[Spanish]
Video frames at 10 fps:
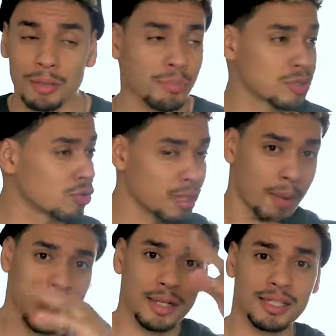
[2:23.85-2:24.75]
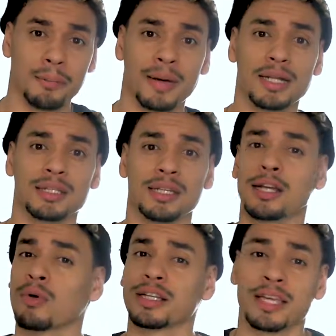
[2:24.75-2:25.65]
pues son imágenes que aparecen en
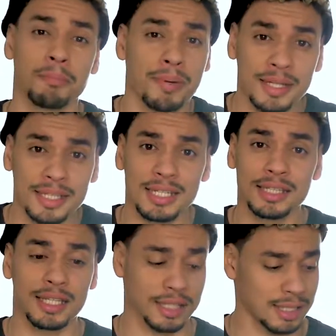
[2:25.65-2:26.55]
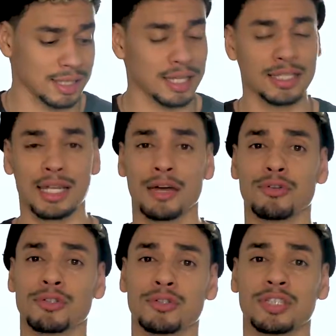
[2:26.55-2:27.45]
cualquier parte del Internet gracias a
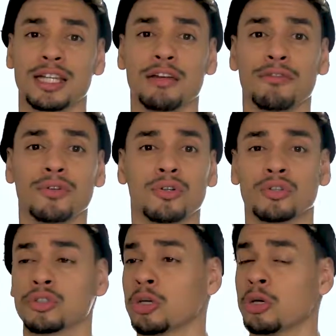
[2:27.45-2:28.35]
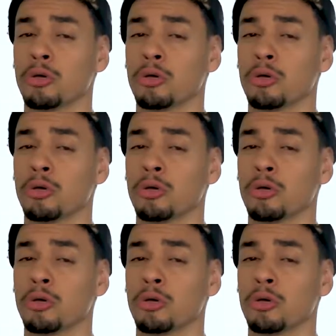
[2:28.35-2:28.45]
nuestros teléfonos,